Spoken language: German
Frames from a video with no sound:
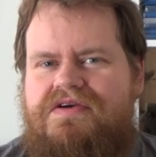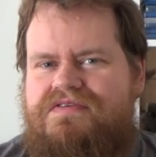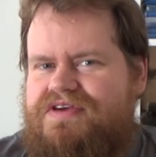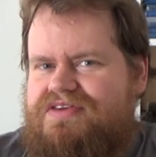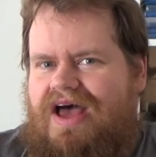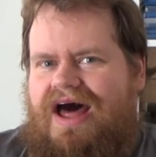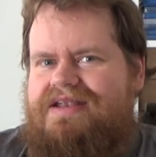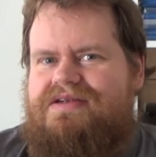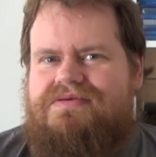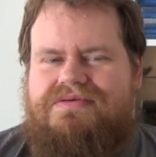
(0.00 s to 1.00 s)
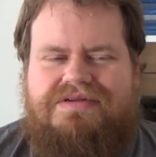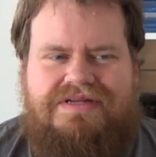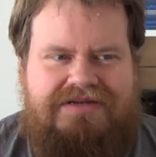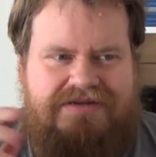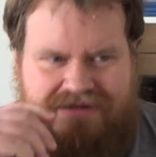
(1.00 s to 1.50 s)
fing es an und
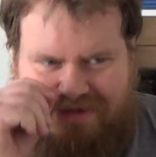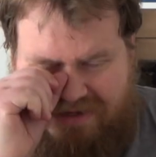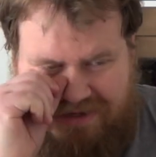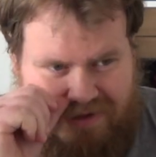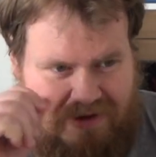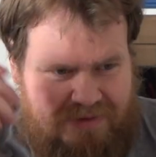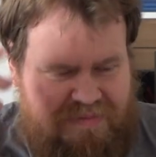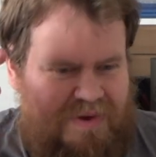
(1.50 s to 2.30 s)
dann hat